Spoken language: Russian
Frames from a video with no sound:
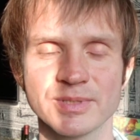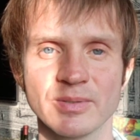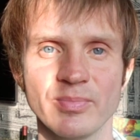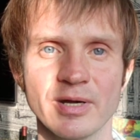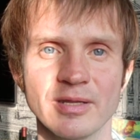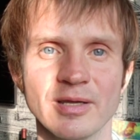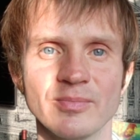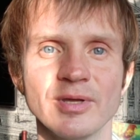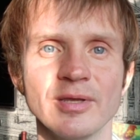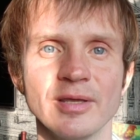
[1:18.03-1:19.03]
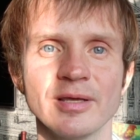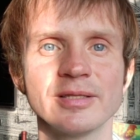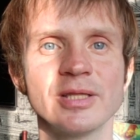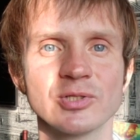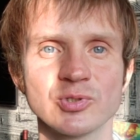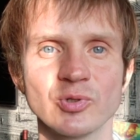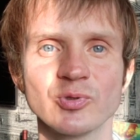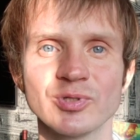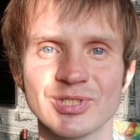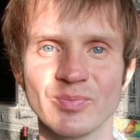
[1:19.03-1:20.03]
С напарником должно
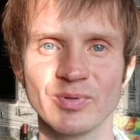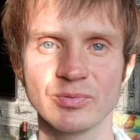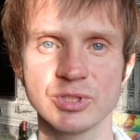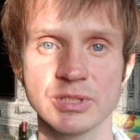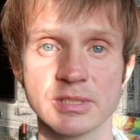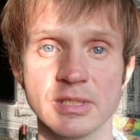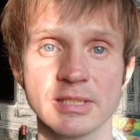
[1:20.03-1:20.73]
точно получиться.